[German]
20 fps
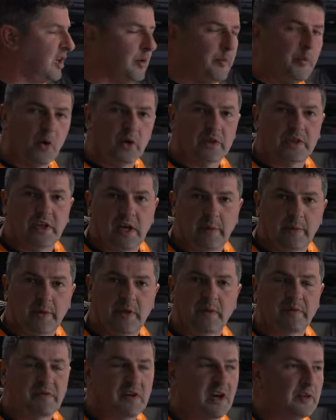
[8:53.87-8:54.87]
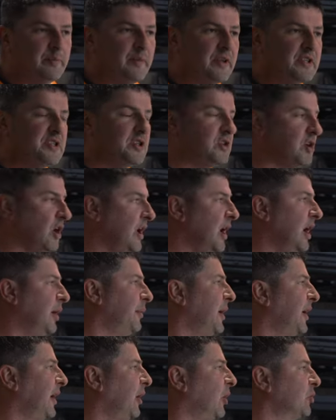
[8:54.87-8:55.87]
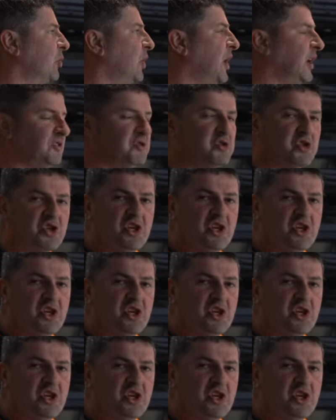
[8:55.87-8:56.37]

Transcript: gebohrt habe. Dann fragt man sich, ja, ja, mein Auto hat ein